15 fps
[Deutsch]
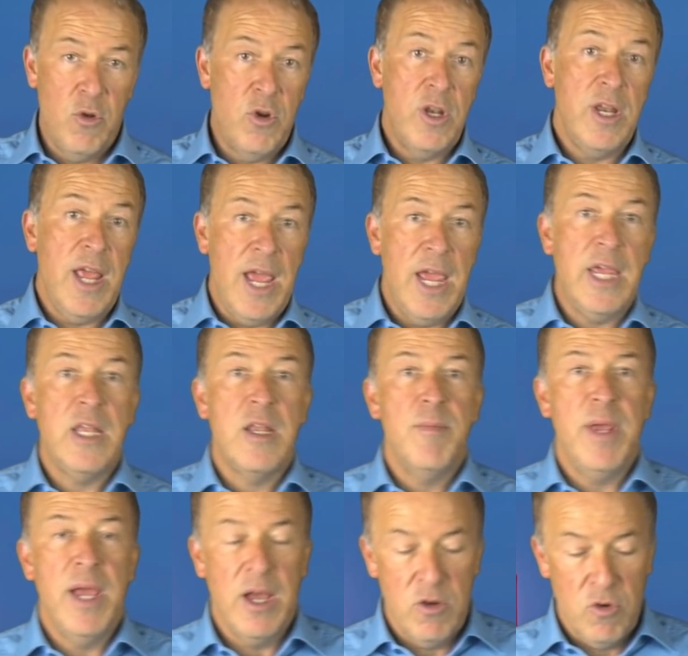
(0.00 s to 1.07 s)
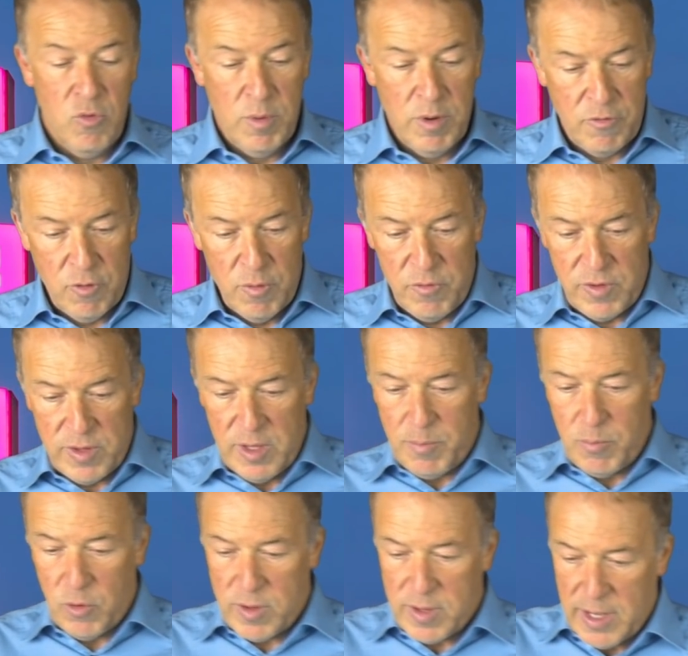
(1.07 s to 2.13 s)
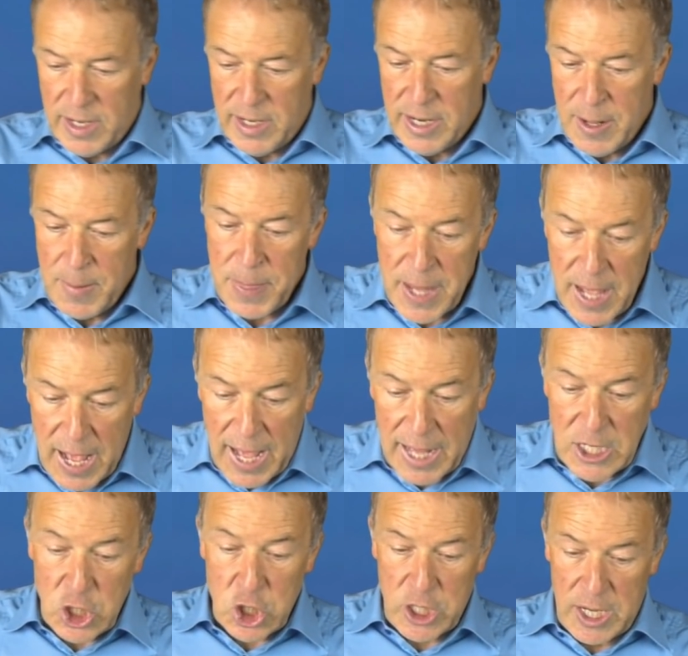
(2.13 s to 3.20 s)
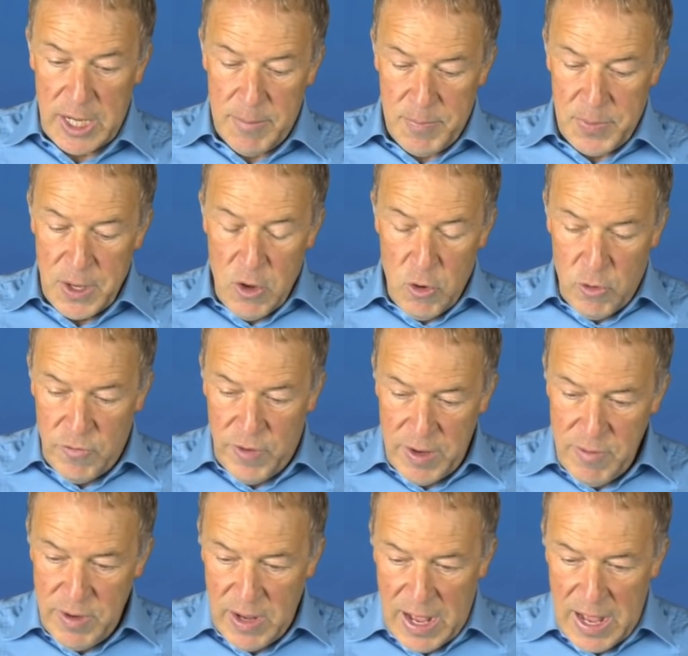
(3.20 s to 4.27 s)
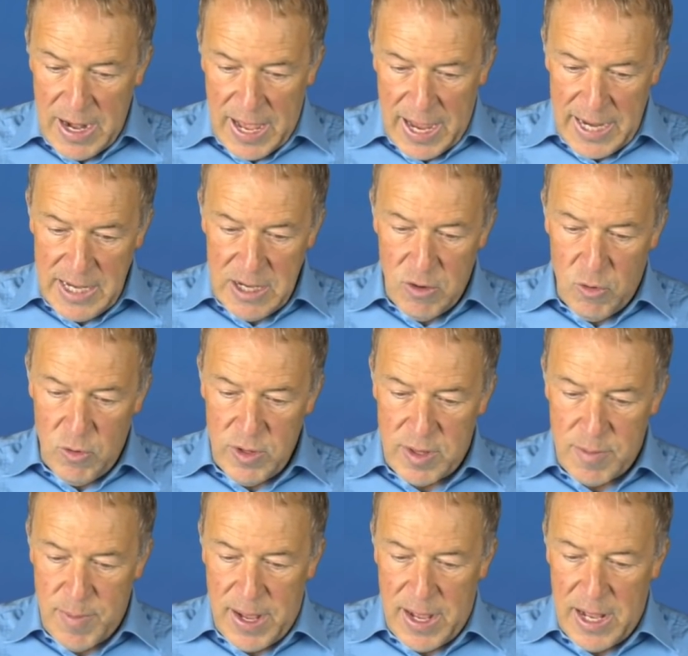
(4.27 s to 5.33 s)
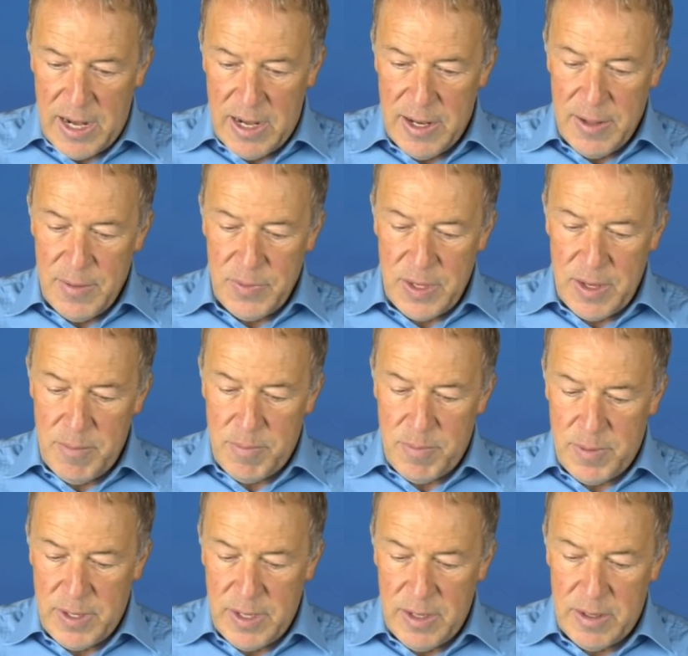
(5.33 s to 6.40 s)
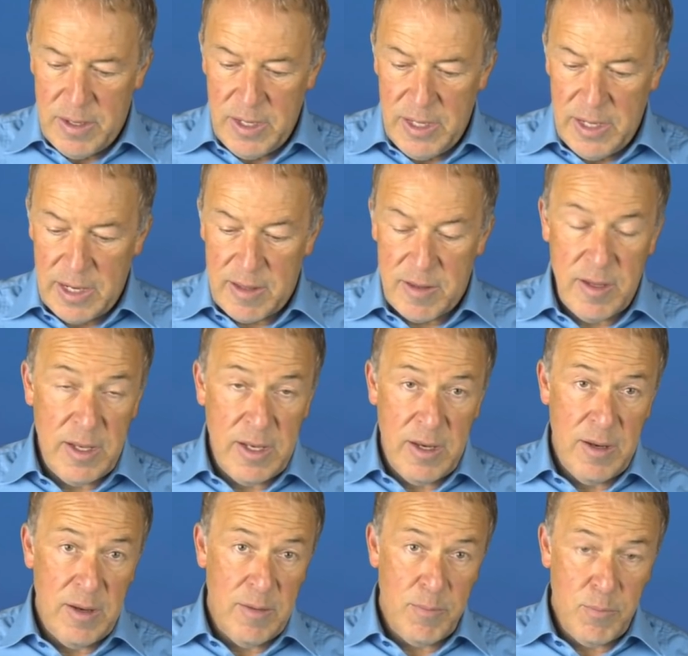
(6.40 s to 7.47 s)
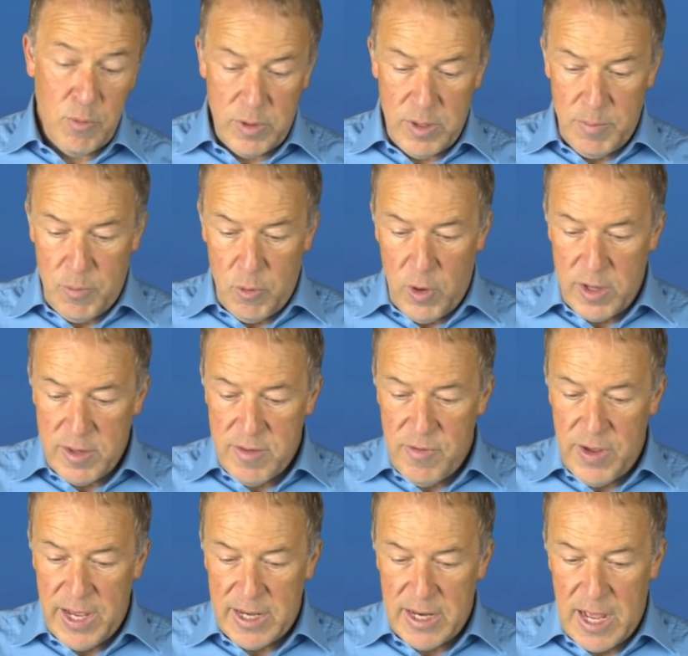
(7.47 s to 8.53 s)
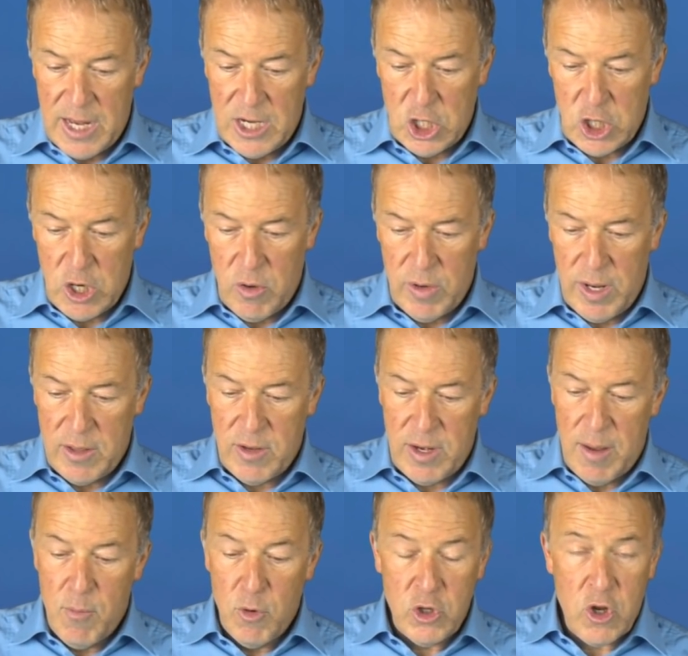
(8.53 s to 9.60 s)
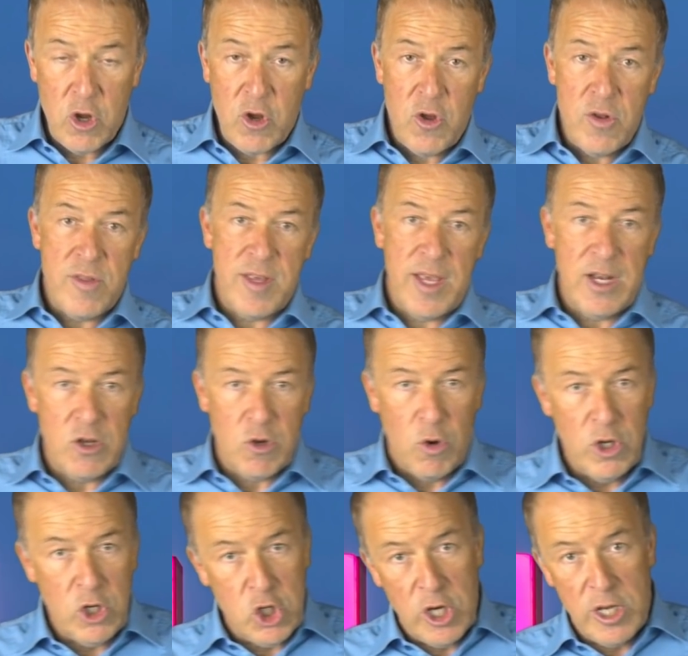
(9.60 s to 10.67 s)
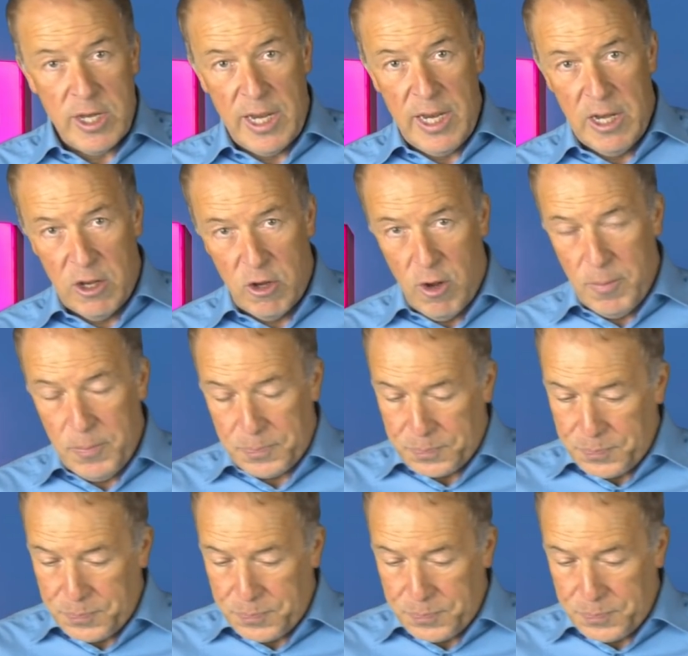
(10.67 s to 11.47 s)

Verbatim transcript: oder die echte Mehrheit über 50 Prozent anstreben. Und wenn wir allein uns mal den, den, die jetzt die, die, die Börsenwerte anschauen, also der Mutterkonzern Deutsche Telekom